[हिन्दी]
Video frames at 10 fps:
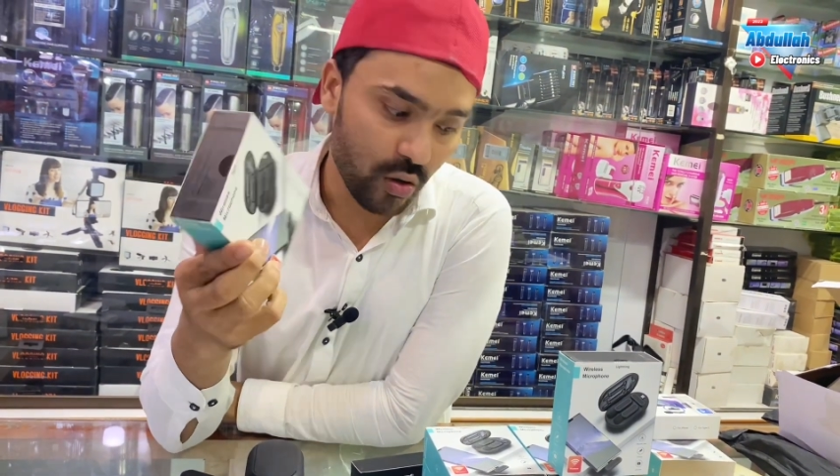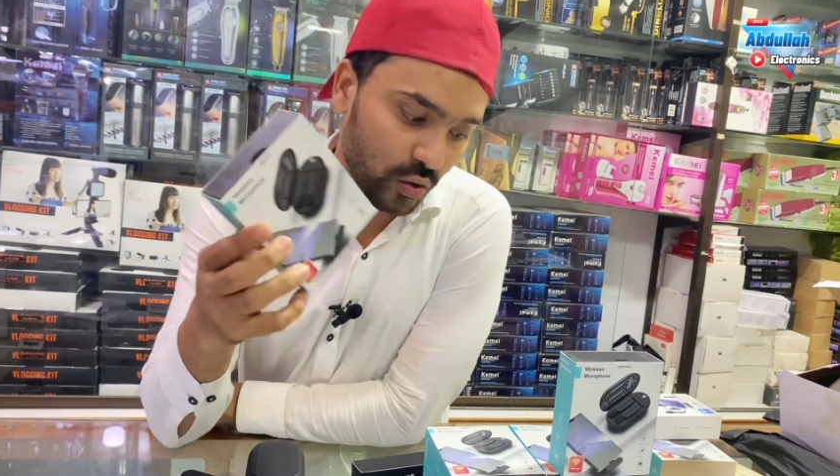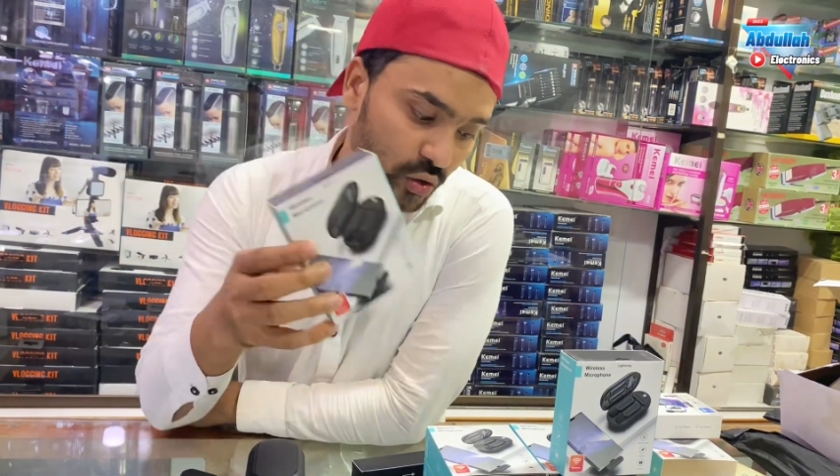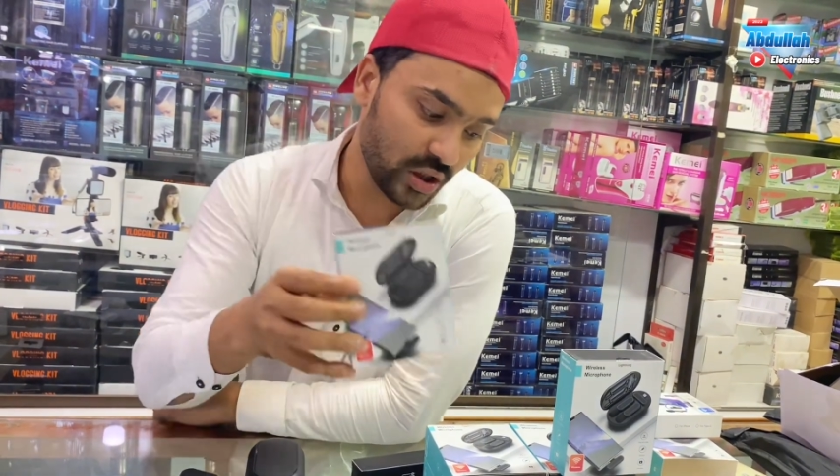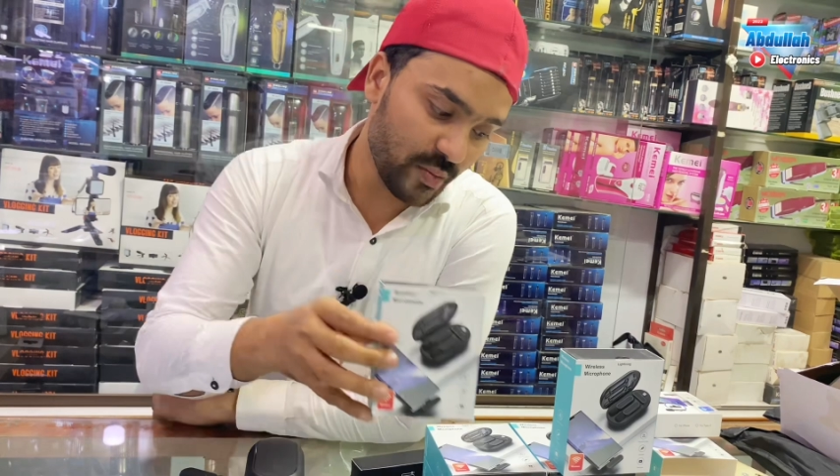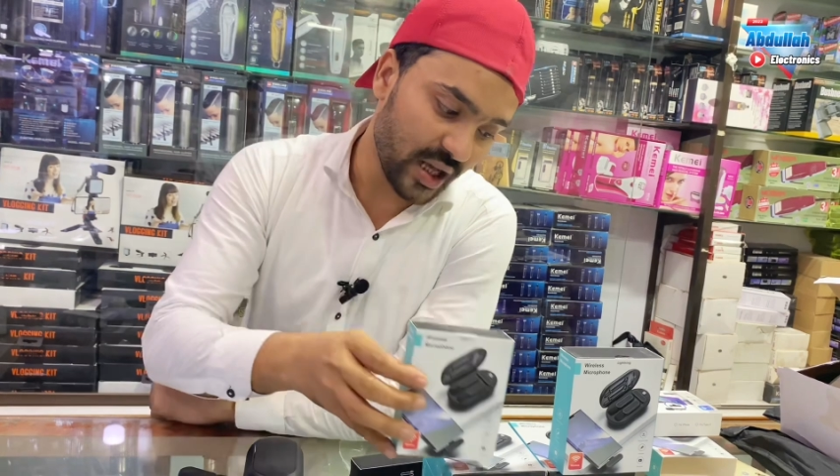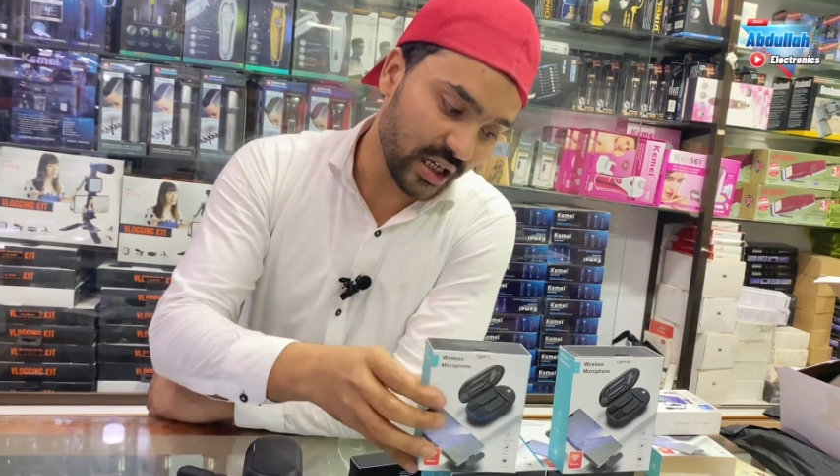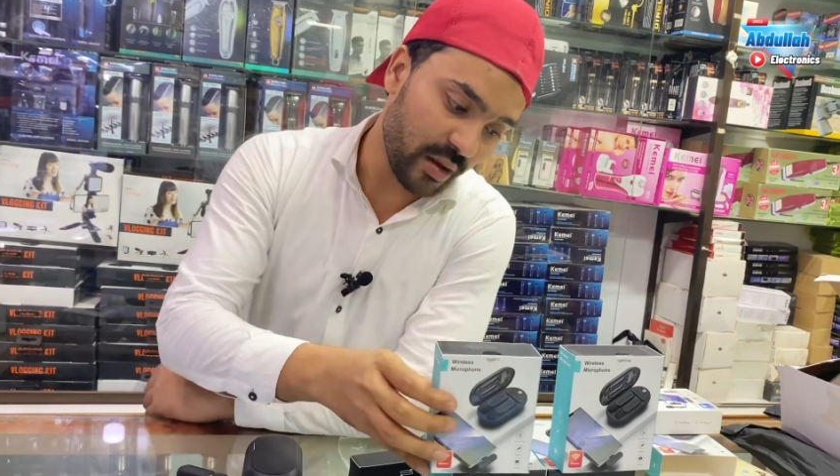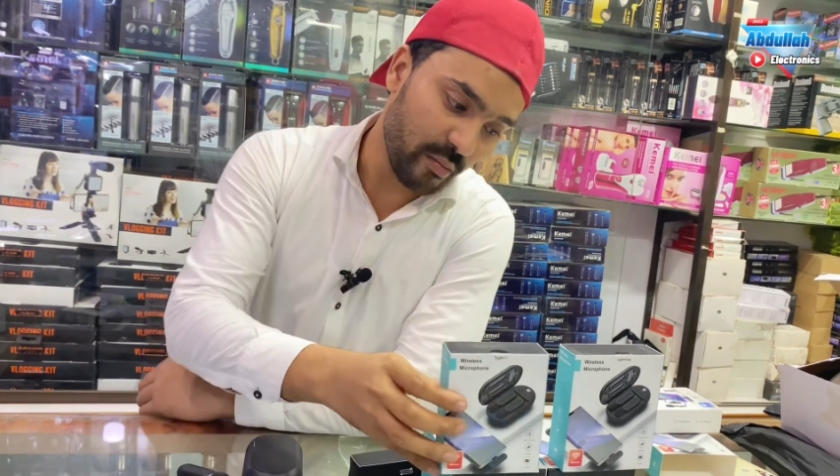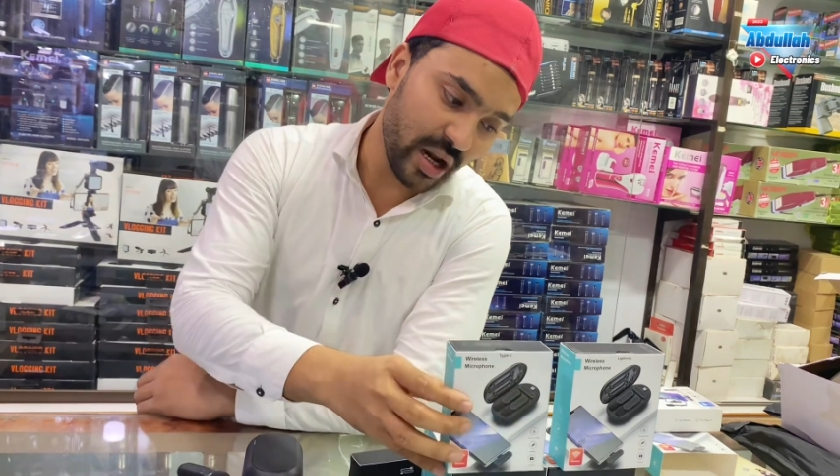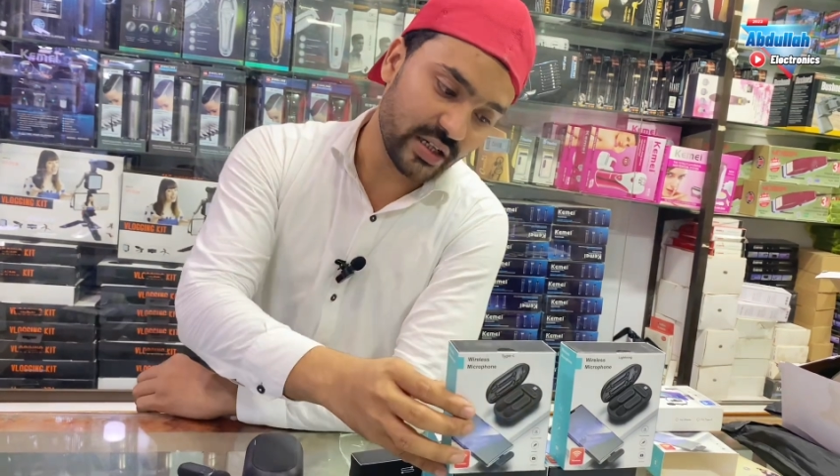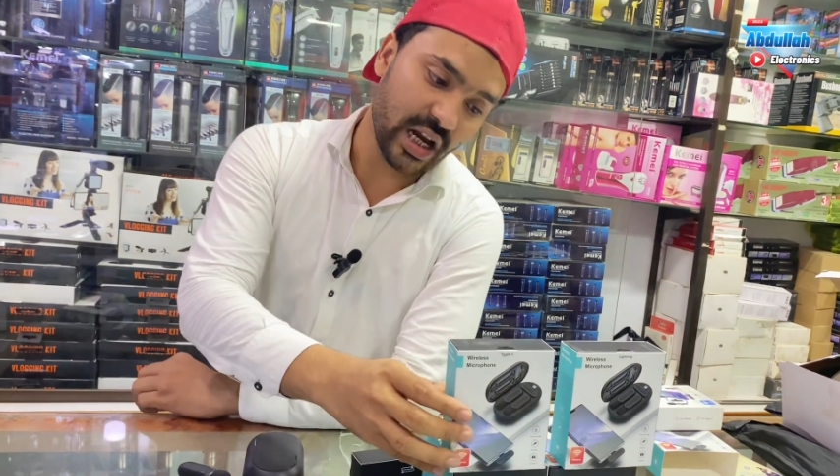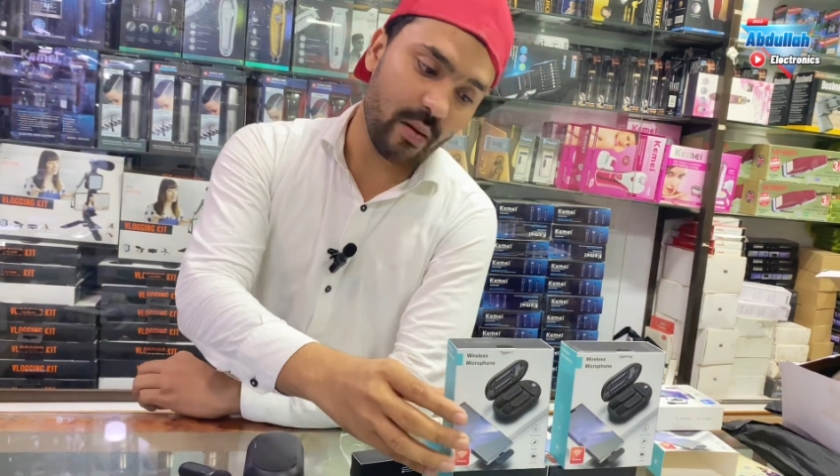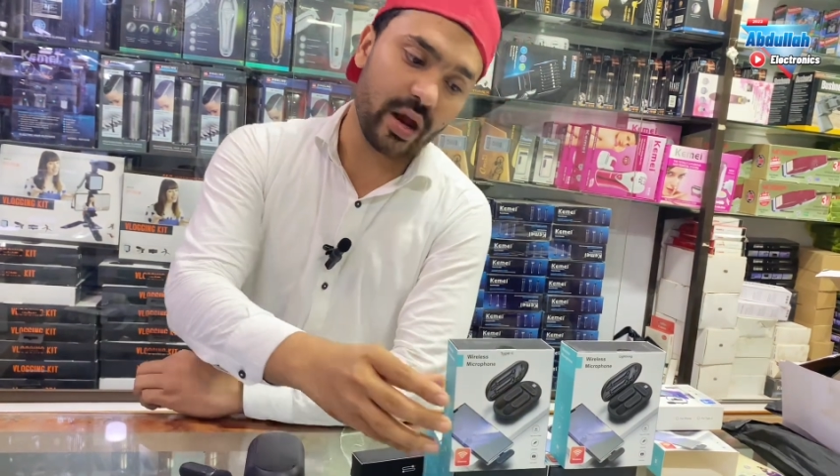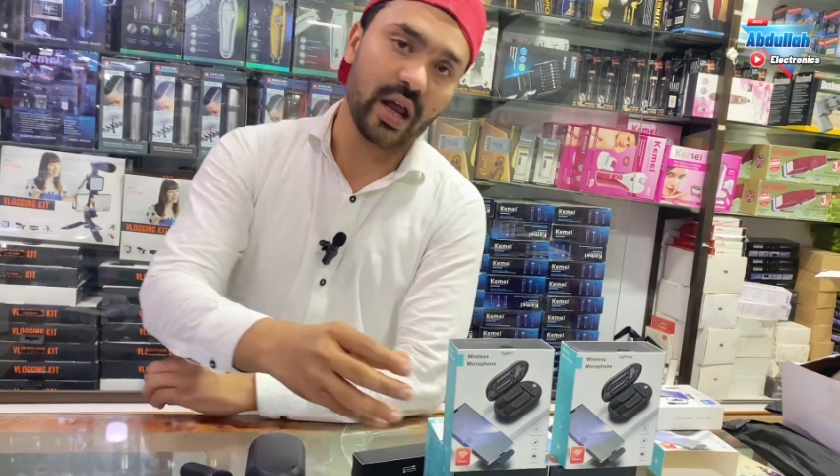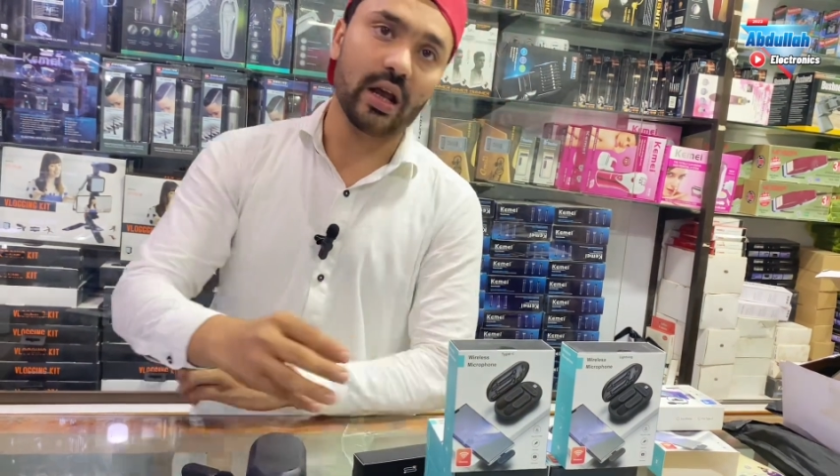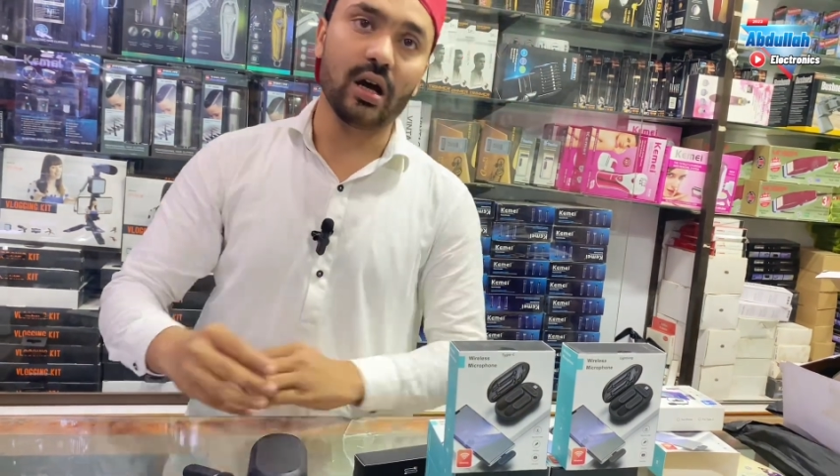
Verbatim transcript: और दूसरी बात है मेरा चैनल मैंने